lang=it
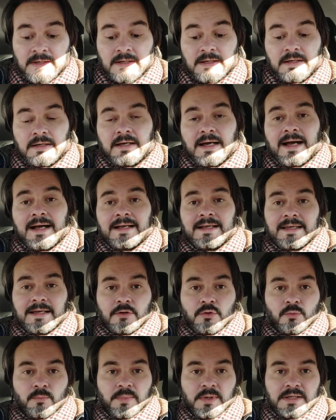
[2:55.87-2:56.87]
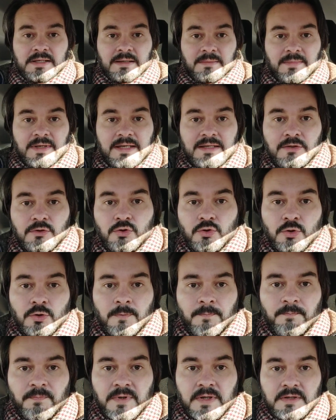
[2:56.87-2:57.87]
Eh, anche a
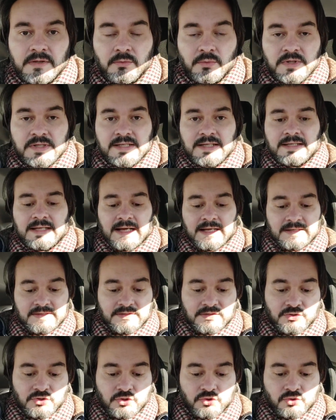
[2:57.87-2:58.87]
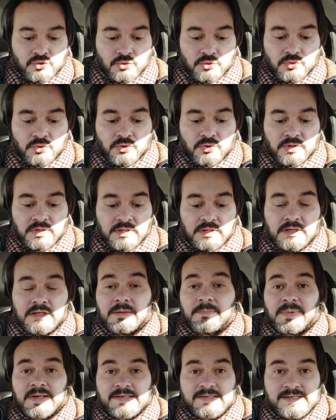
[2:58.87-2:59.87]
completamento eh, di questa analisi ci sono eh,
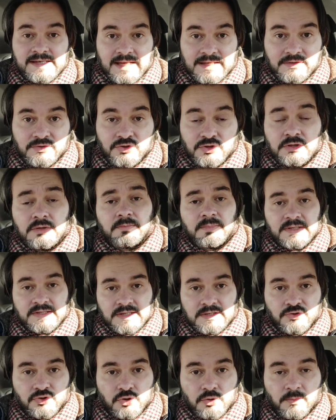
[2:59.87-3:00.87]
i passaggi, passaggi